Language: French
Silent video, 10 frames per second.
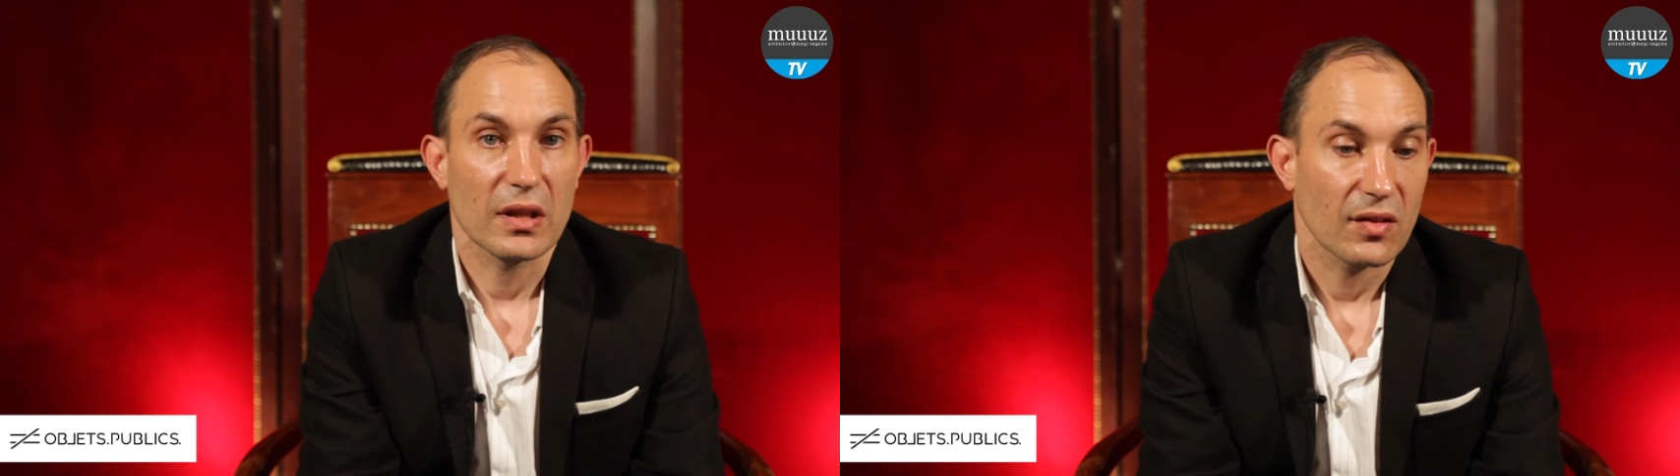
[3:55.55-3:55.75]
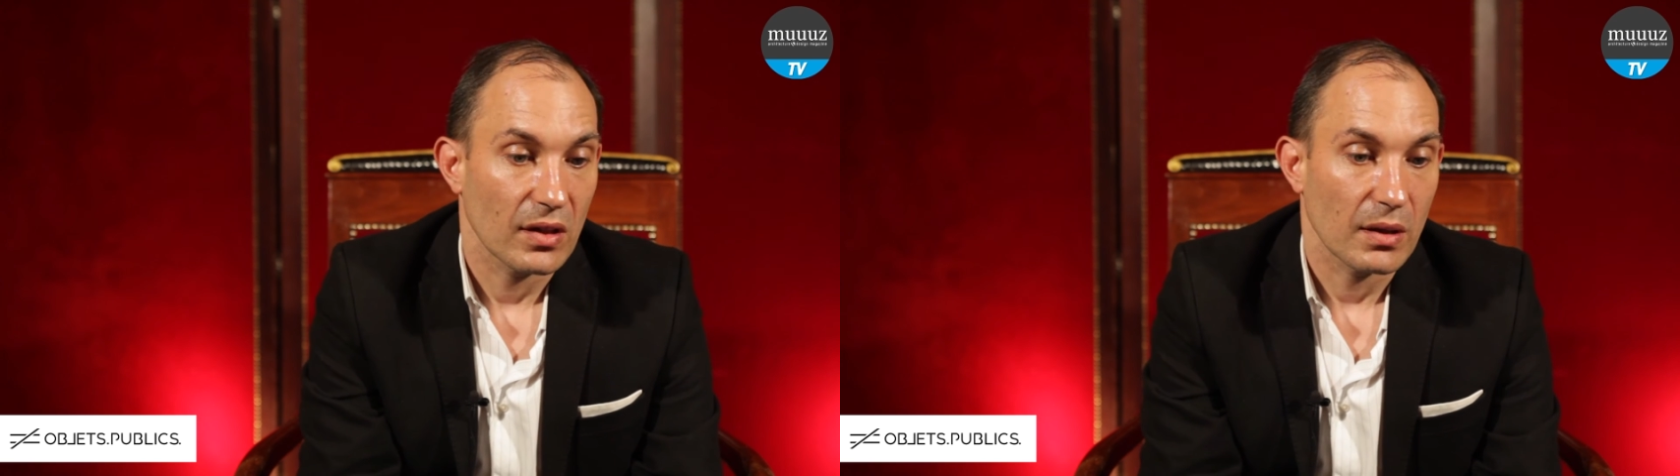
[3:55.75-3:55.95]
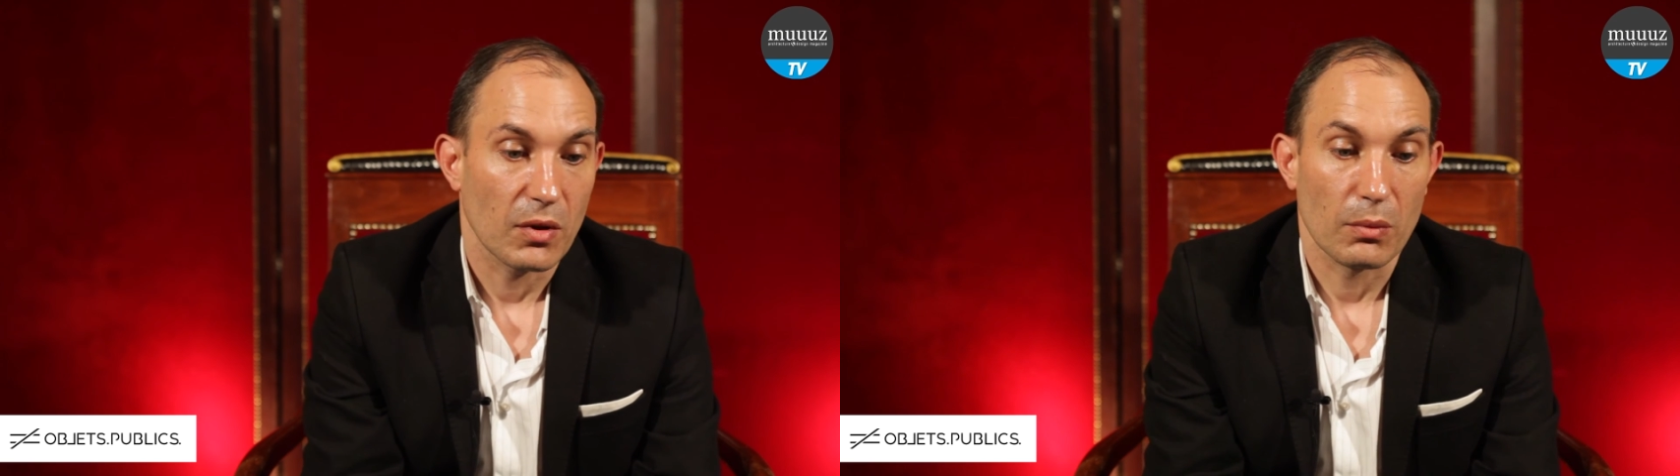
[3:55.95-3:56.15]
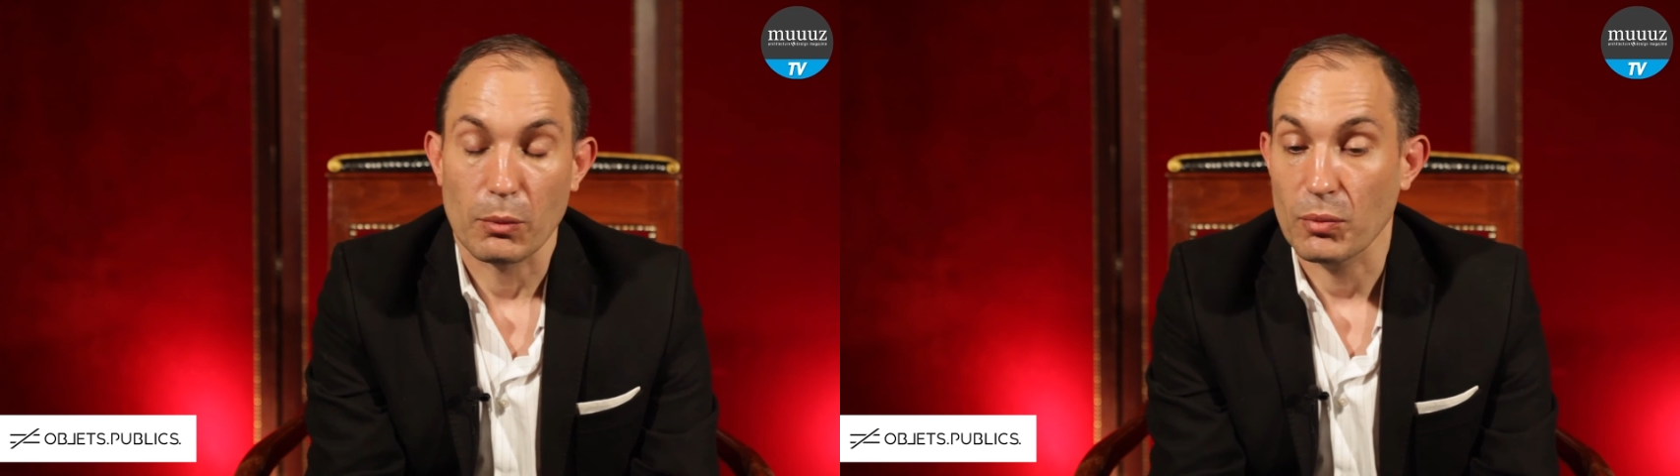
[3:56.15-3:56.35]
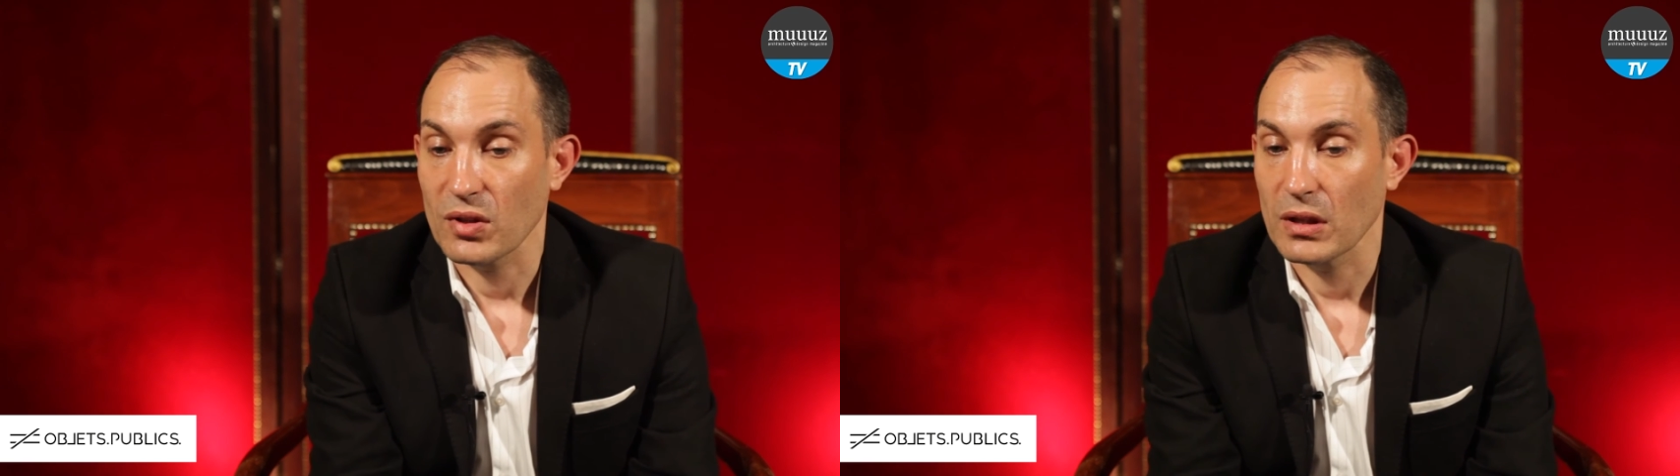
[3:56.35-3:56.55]
des éléments, pour
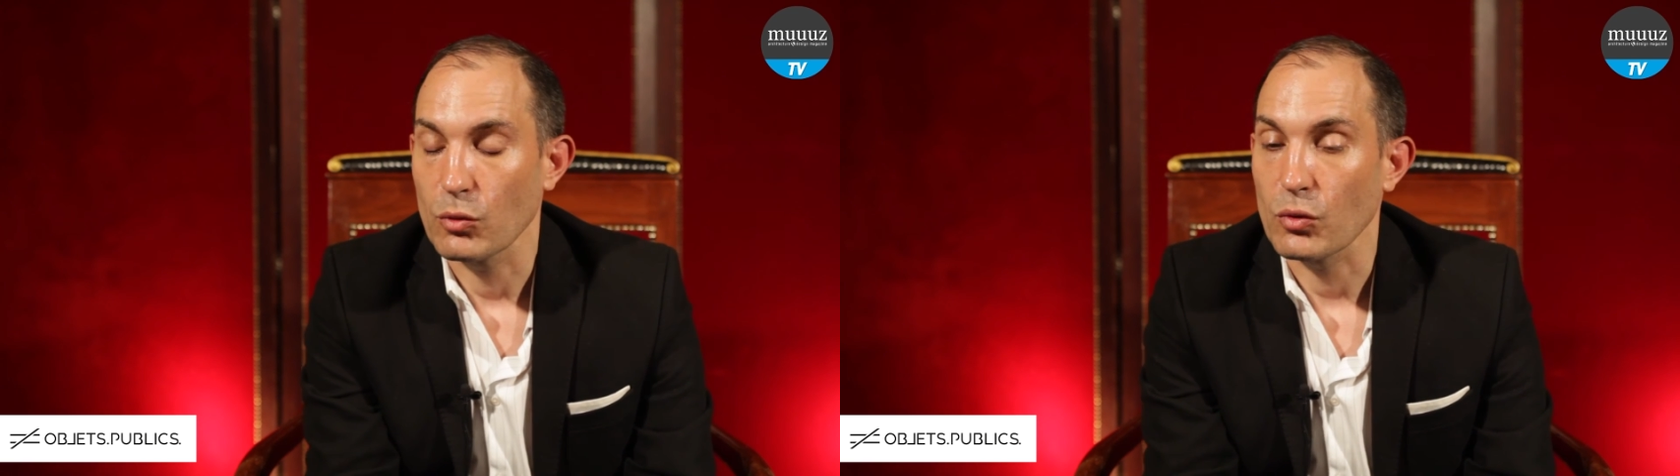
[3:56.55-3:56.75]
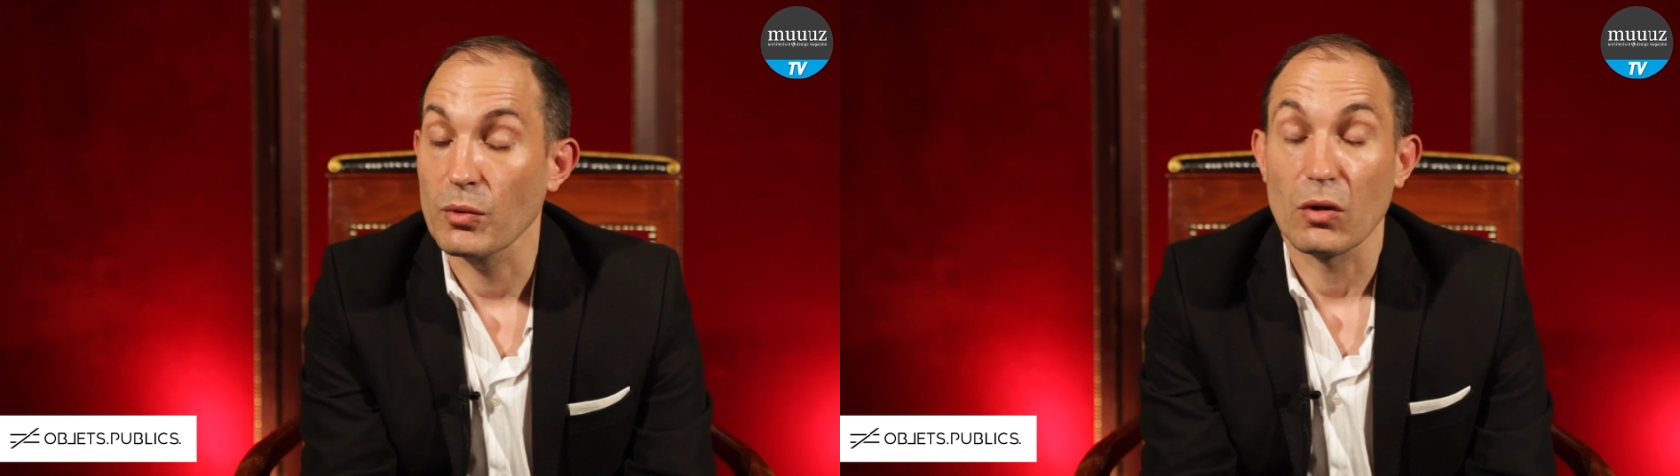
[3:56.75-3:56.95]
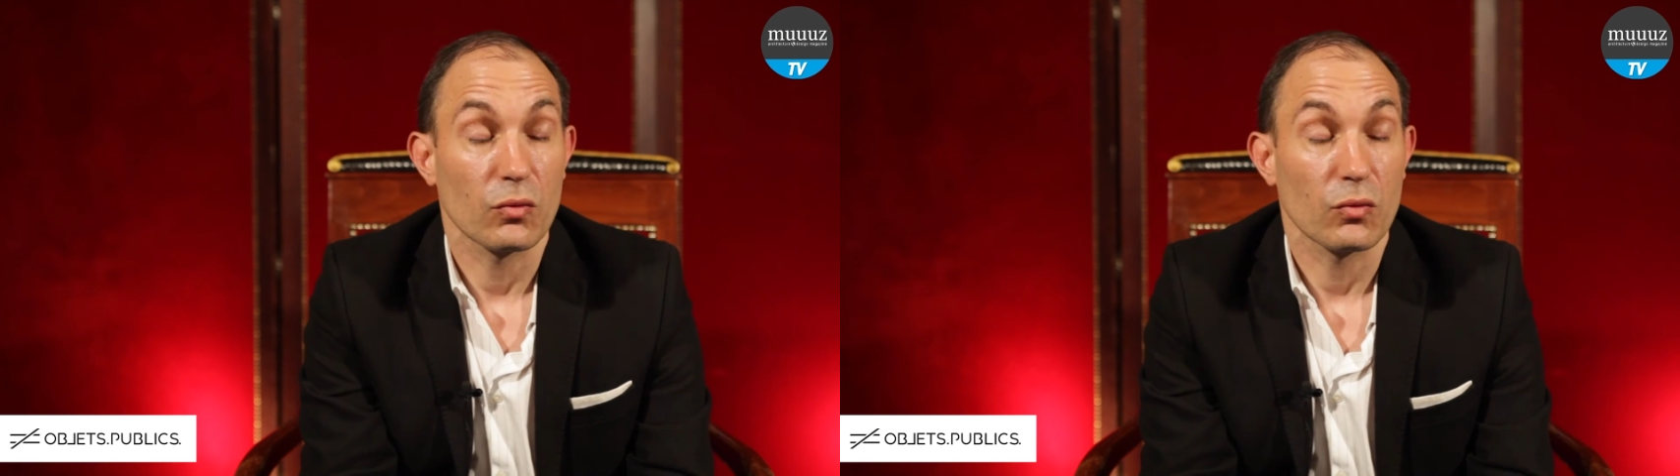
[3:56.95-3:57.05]
poser des documents.